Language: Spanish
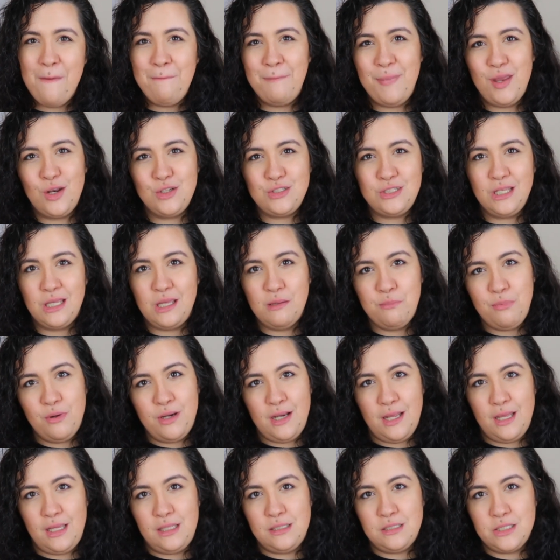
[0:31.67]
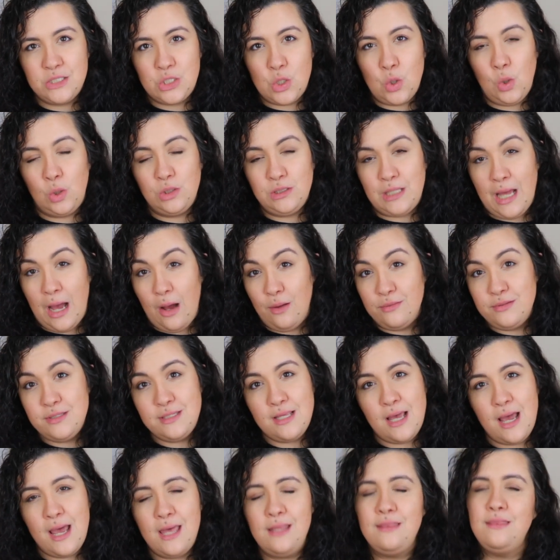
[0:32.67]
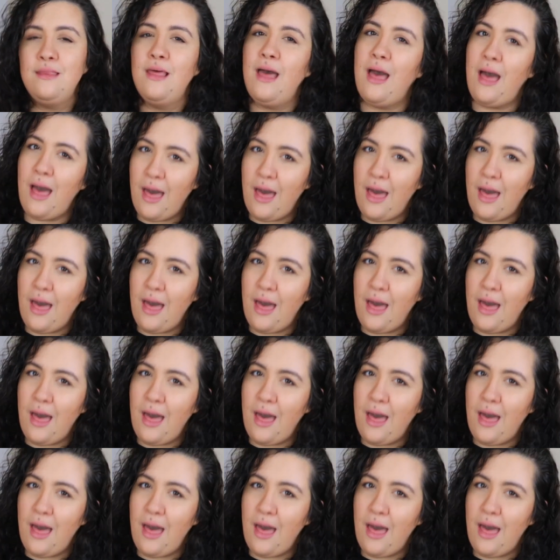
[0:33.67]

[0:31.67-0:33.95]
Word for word: pero sí que pone It's cold outside,